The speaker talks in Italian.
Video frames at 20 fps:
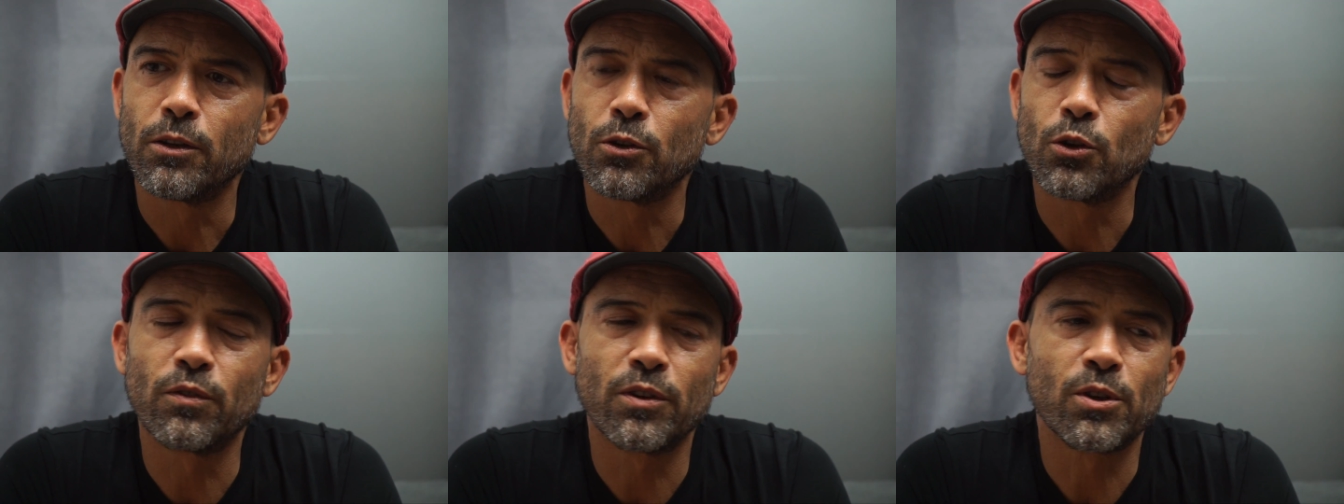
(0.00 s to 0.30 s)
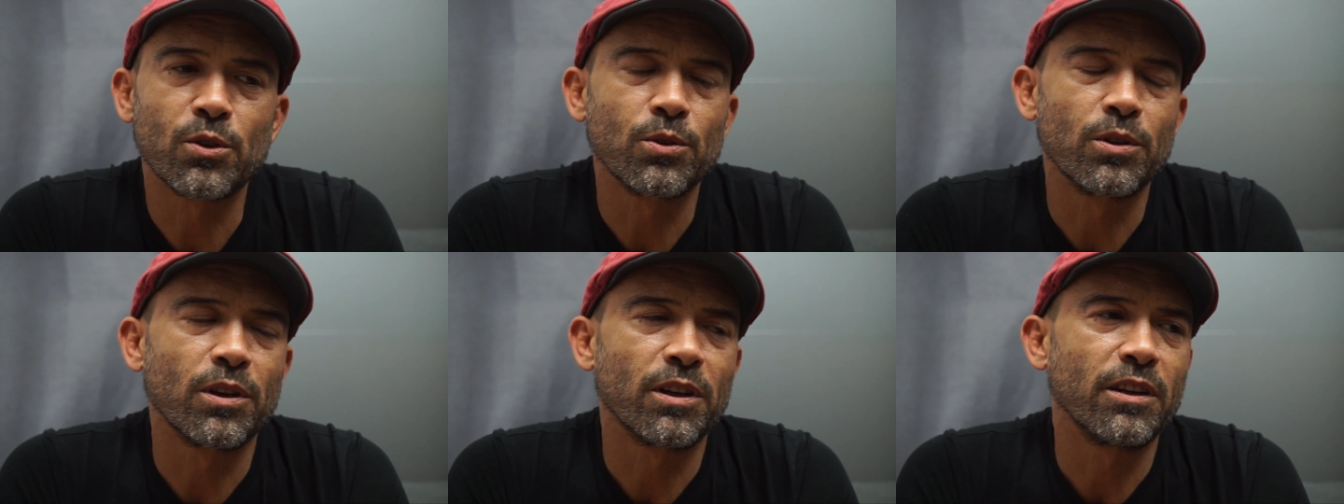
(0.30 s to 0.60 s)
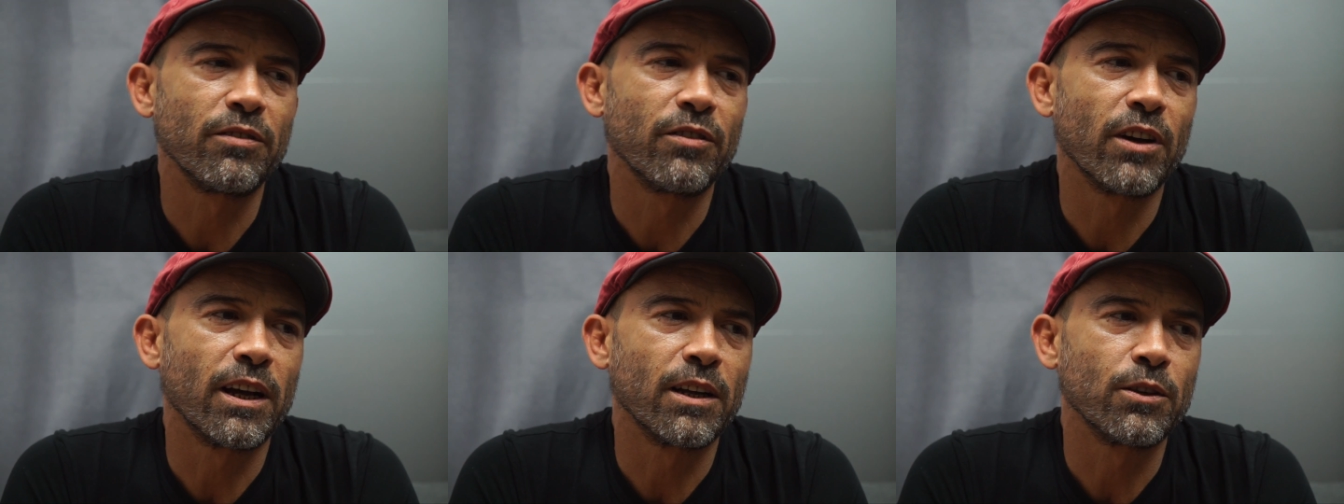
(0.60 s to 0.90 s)
dove sono
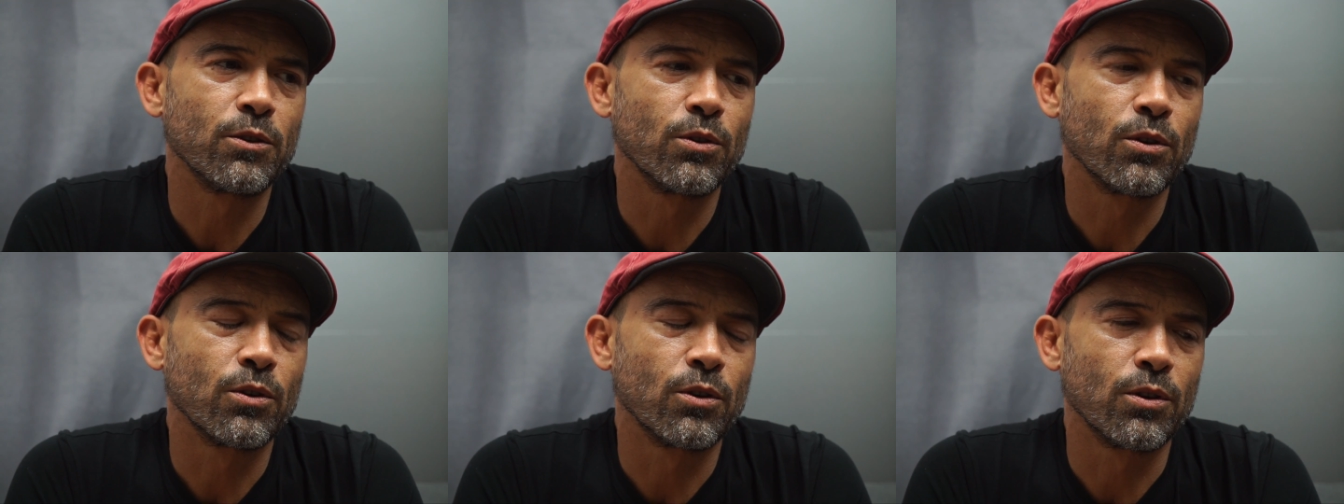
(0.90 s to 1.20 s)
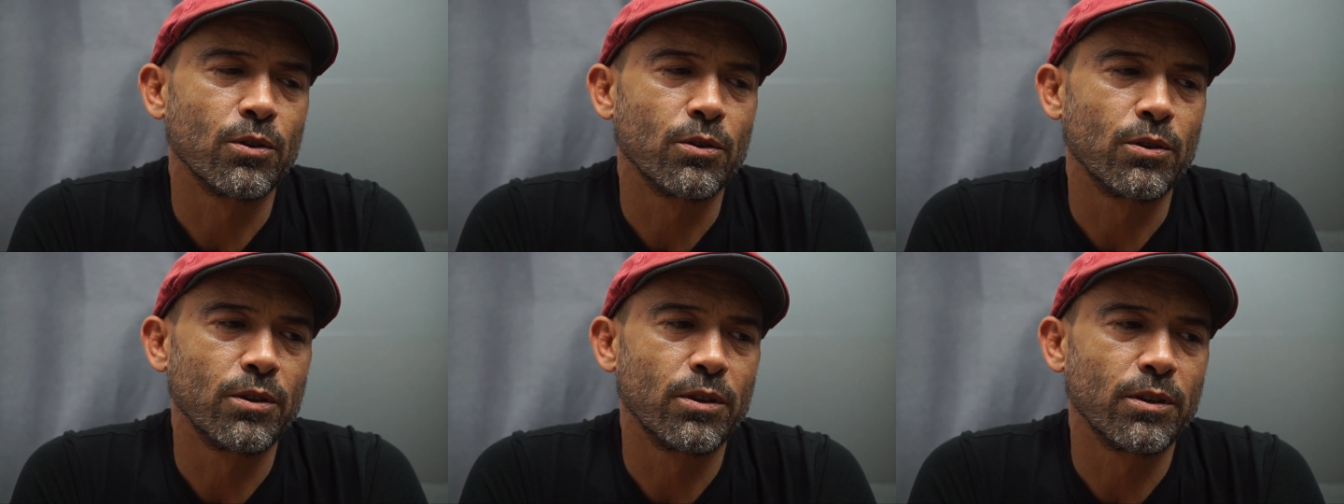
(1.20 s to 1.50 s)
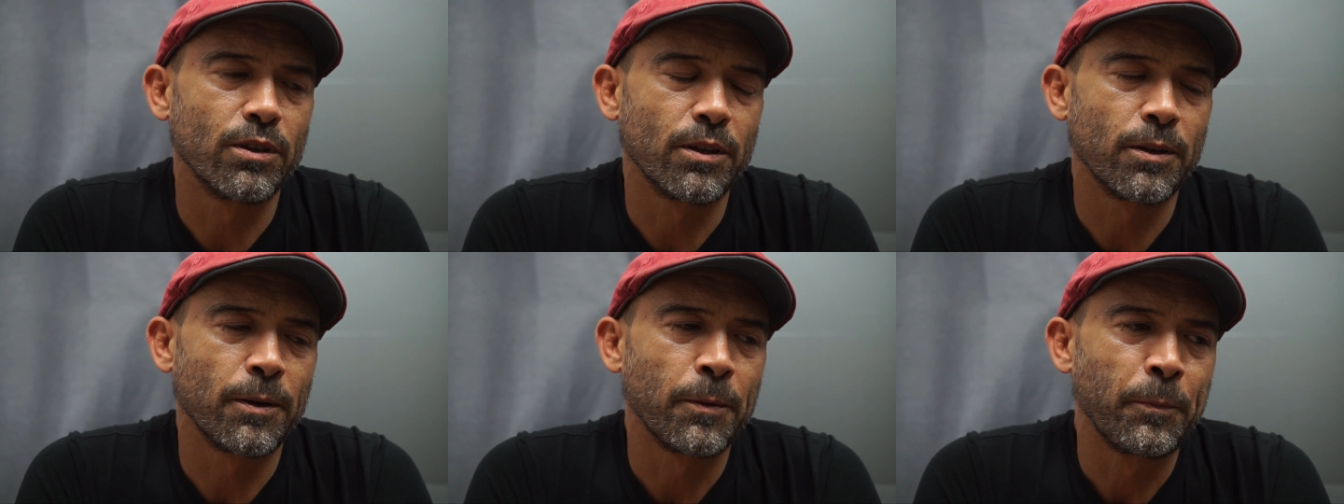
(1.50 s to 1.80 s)
arrivato con,
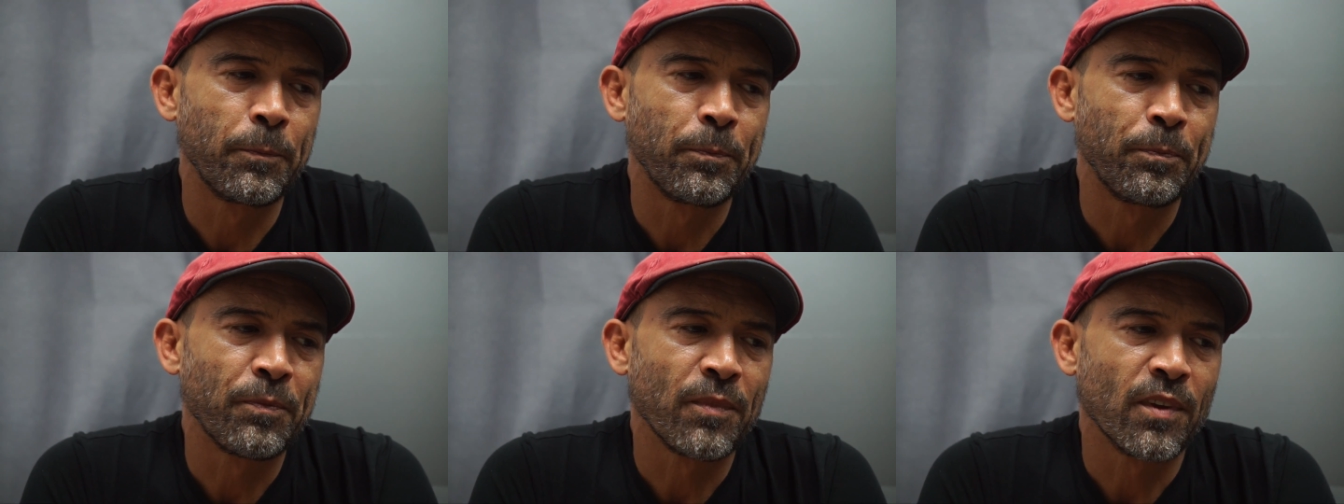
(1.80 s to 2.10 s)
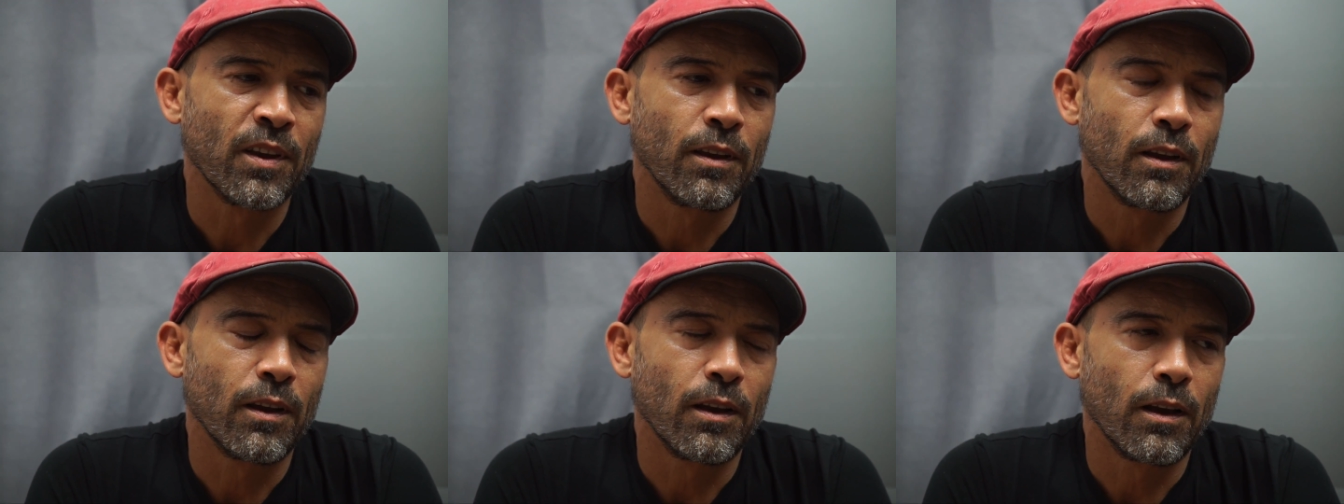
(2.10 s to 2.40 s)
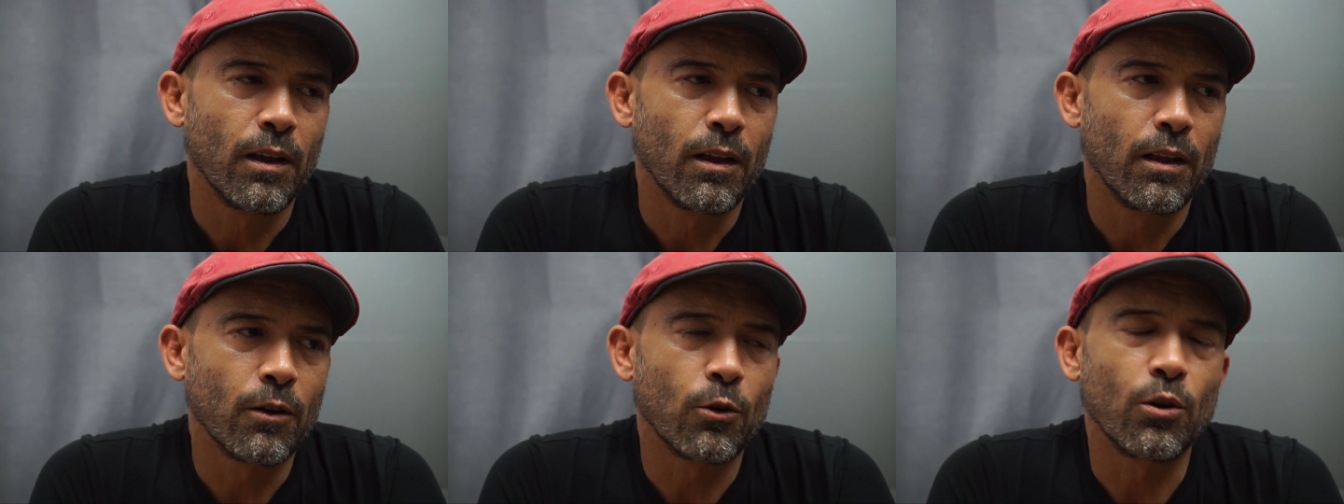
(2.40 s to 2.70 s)
eh,